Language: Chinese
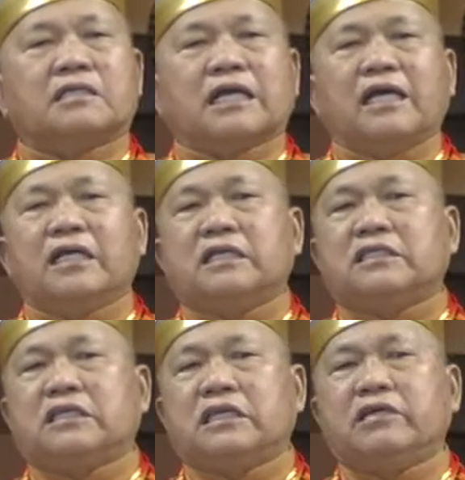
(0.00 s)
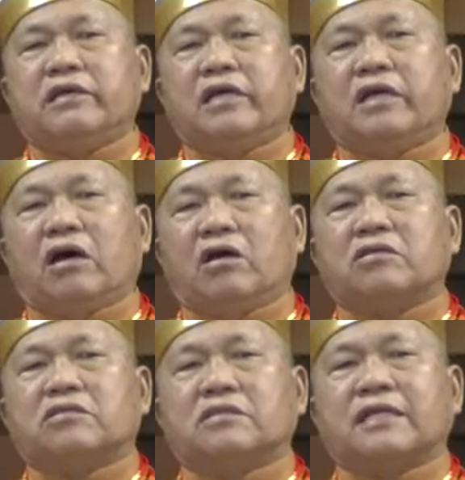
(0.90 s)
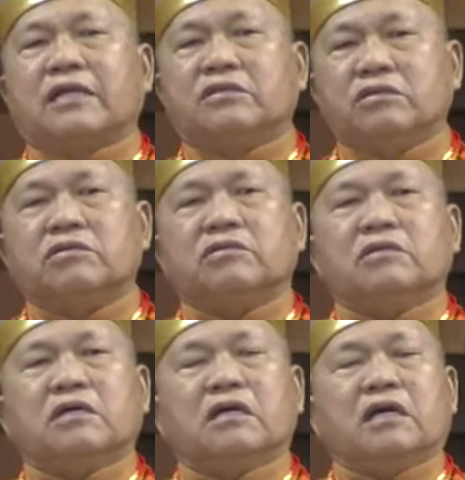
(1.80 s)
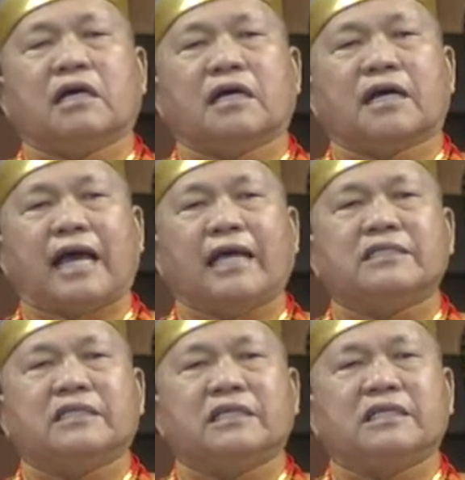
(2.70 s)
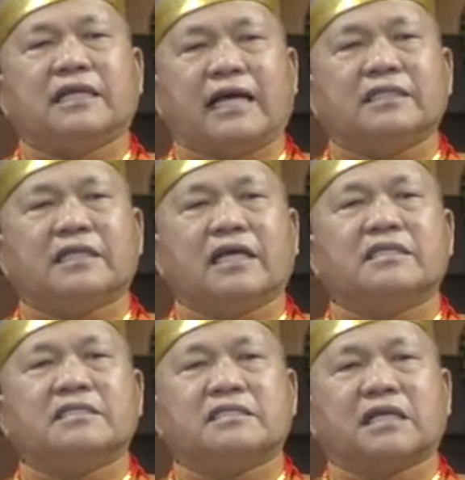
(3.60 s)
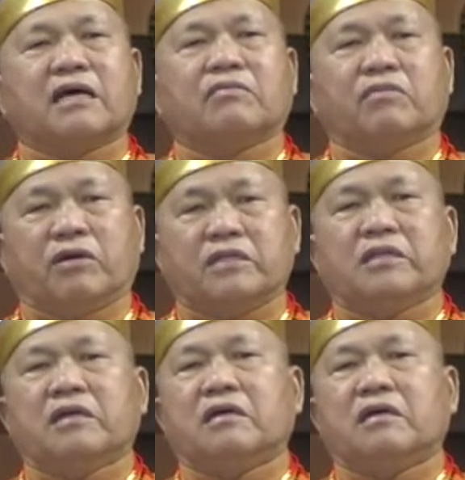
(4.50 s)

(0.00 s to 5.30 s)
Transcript: 在七月二十三日开启蓝天正门，